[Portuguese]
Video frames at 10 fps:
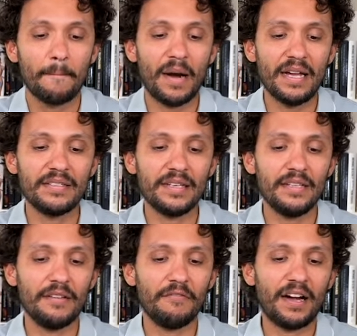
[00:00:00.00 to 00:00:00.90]
mas
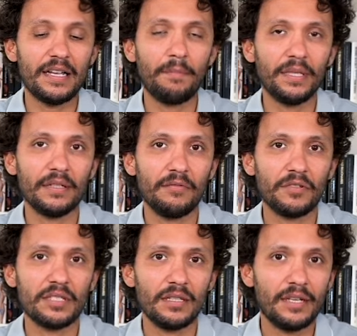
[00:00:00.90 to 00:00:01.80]
ele, vale a pena que
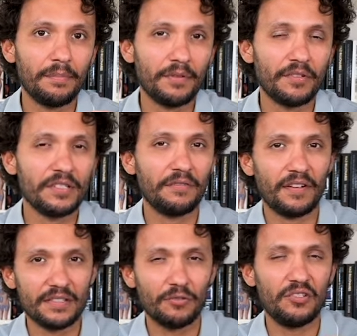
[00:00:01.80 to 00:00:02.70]
você leia para você
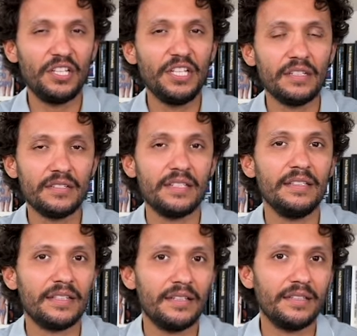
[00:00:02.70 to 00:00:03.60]
fazer os links e
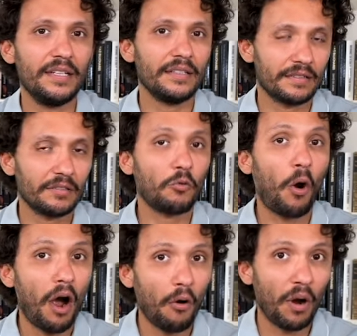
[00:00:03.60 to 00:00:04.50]
entender
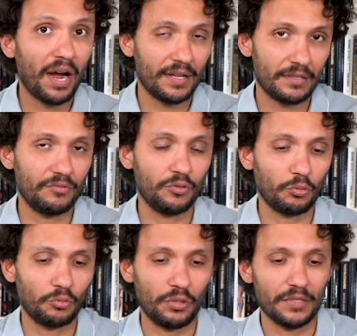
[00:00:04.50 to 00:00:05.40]
qual a razão de
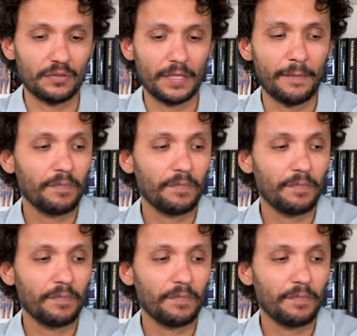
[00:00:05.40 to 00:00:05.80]
tudo isso. Né?